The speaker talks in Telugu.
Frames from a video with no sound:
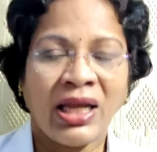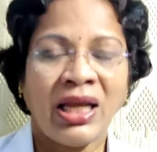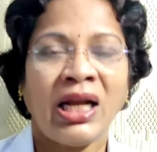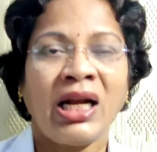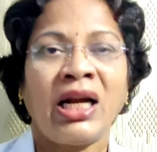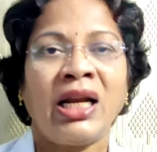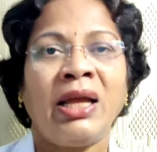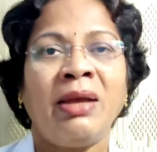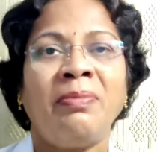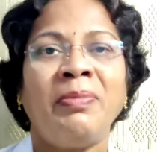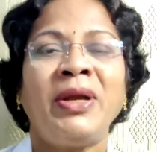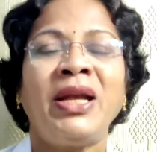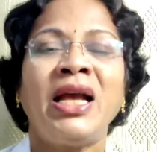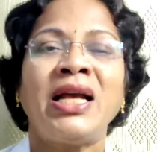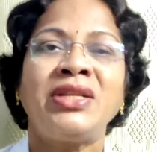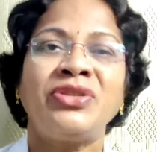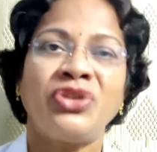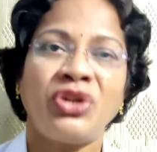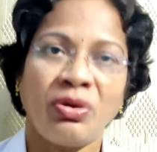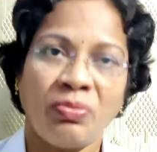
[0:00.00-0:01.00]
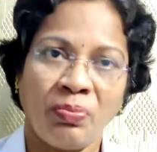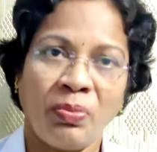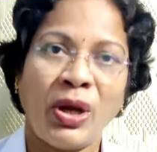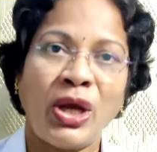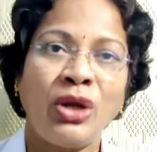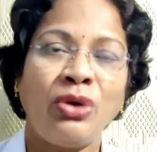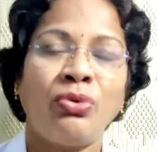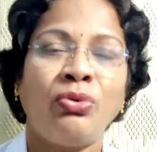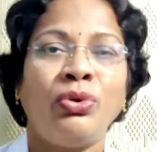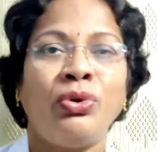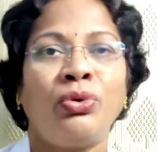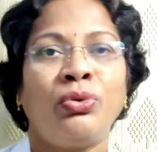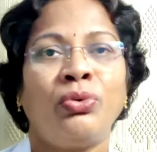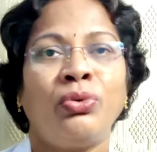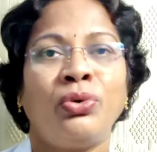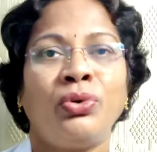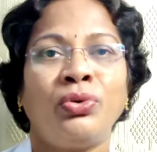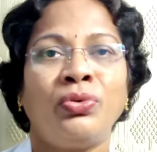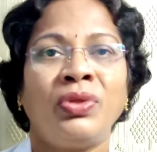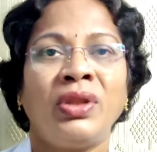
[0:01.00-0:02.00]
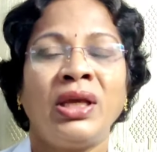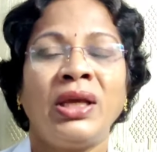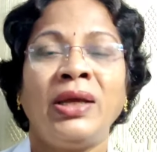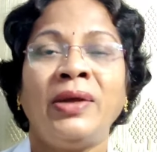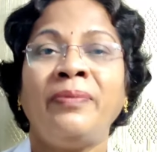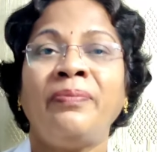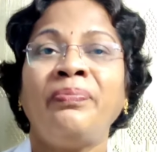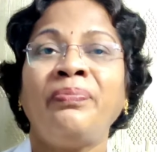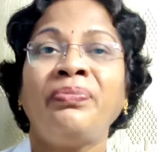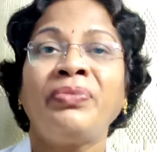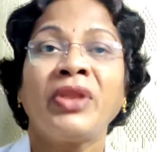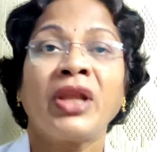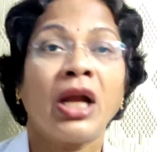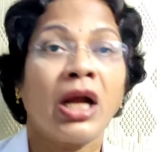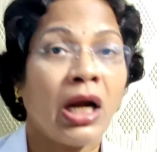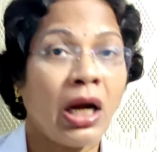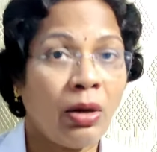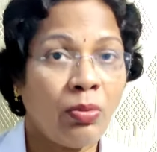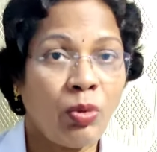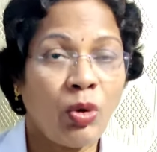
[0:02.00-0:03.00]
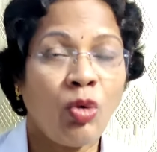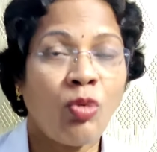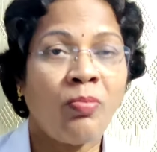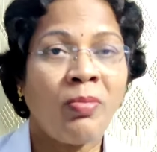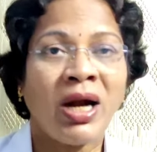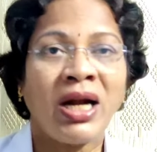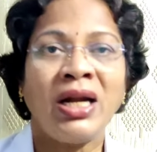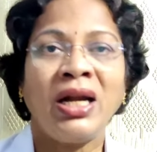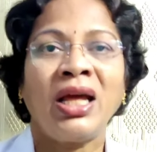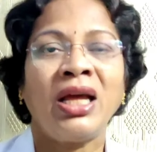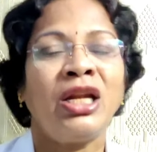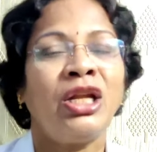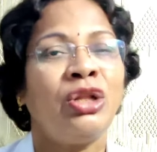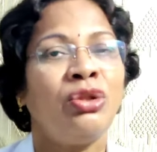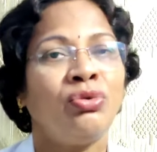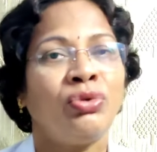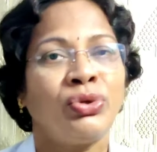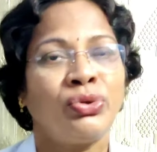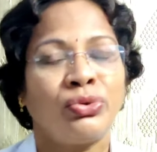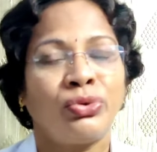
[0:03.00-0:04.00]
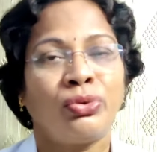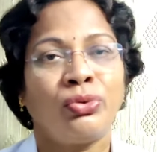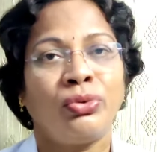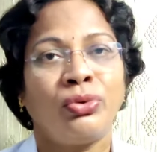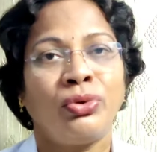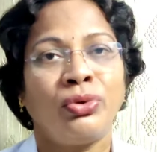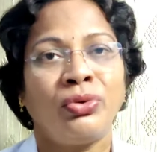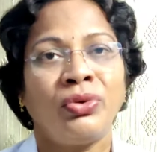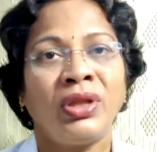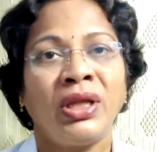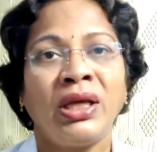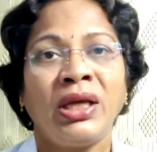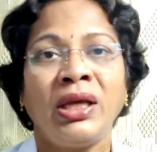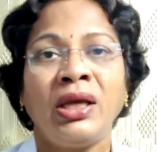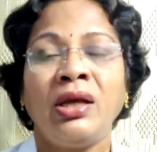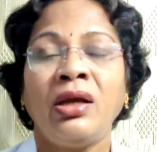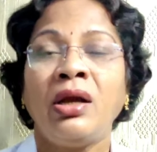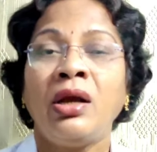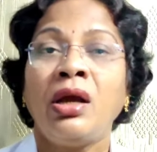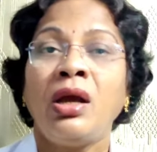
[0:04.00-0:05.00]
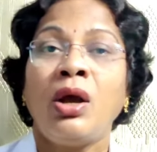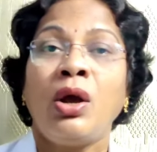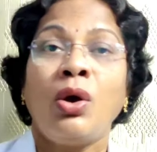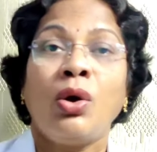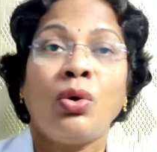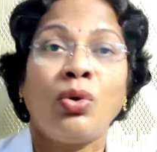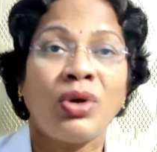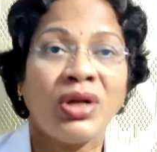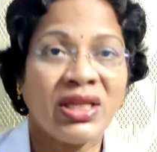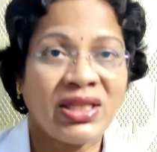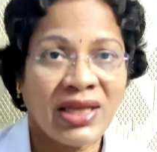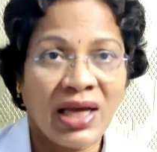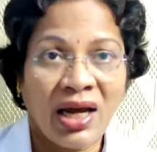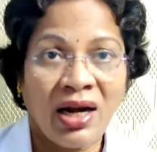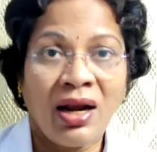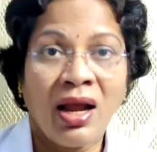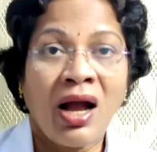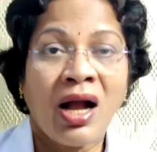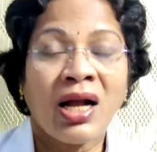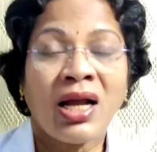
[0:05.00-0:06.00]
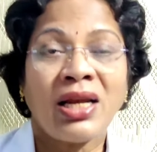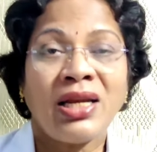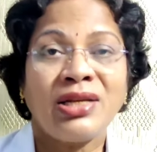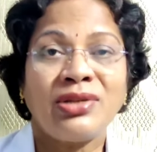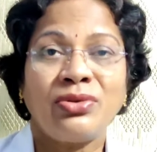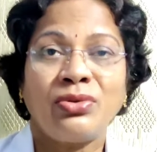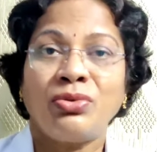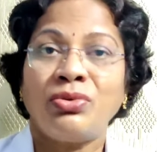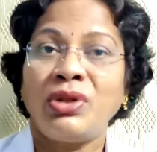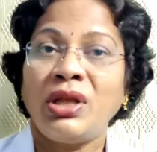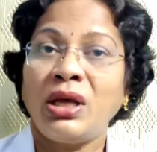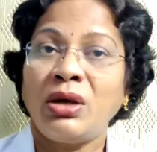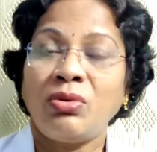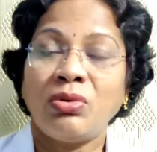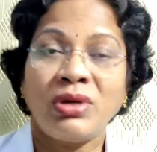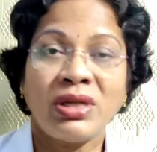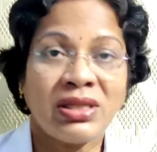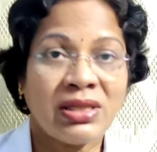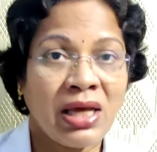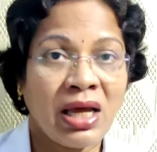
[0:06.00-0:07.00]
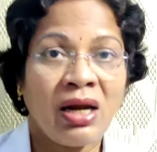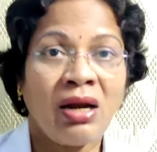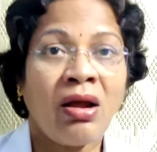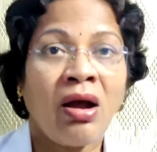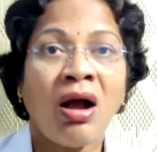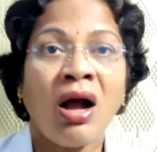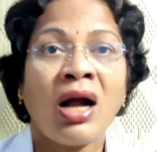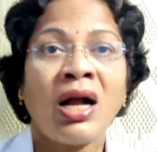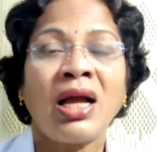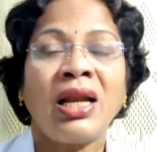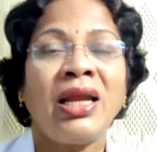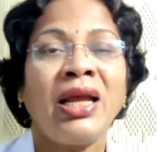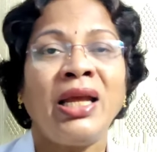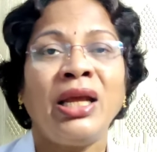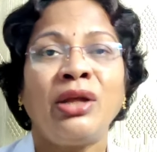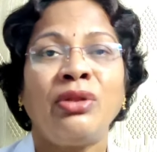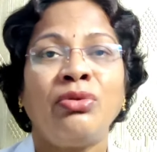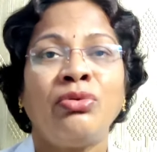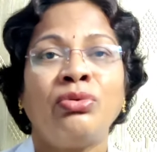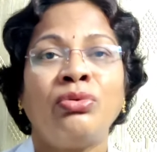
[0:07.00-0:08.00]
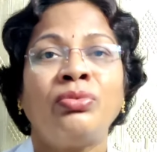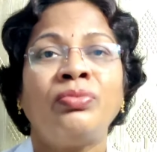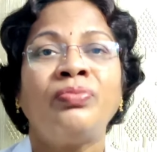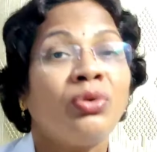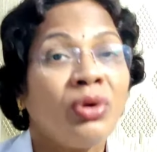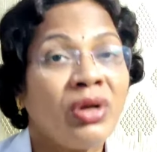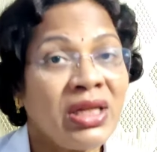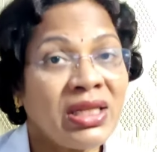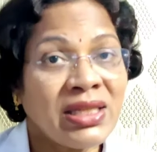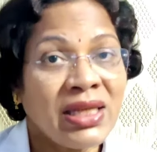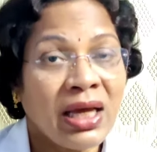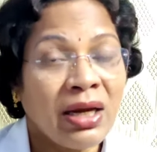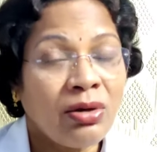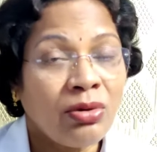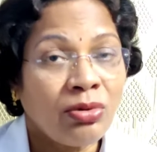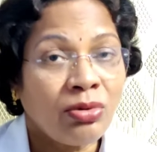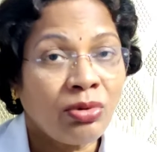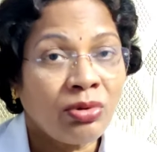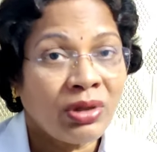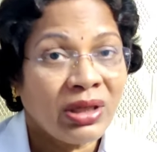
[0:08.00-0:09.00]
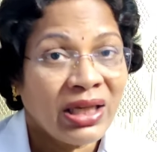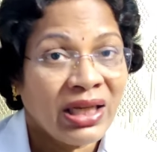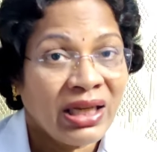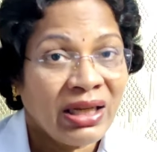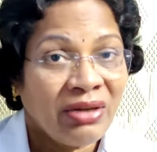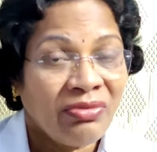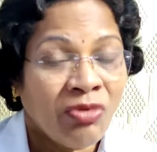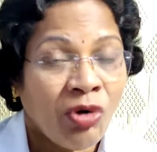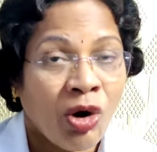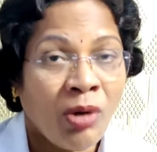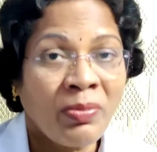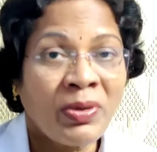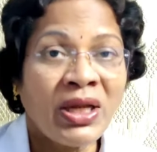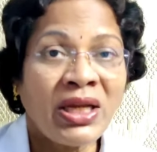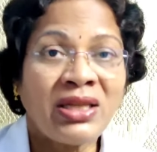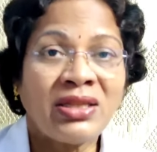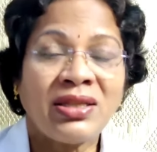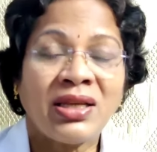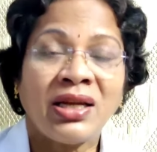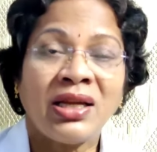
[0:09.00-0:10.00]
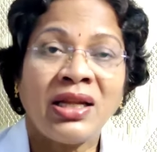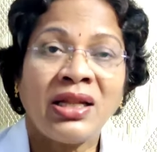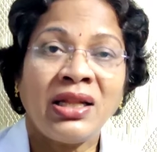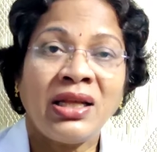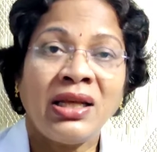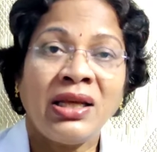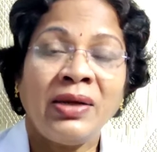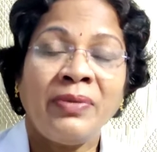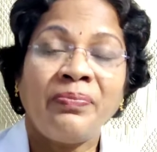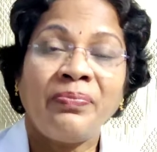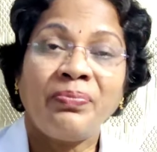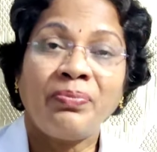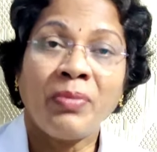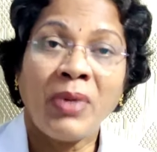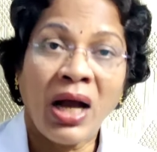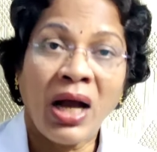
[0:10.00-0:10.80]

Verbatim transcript: అంటే ఇక్కడ ఎపిగ్యాస్ట్రిక్ పెయిన్ ఉంటూ ఉంటుంది కడుపులో మంట అనేది వస్తూ ఉంటుంది కొన్నిసార్లు ఆకలి వేస్తుంది కొన్నిసార్లు ఆకలి వేయదు కొన్నిసార్లు ఈ వామిటింగ్స్ అనేది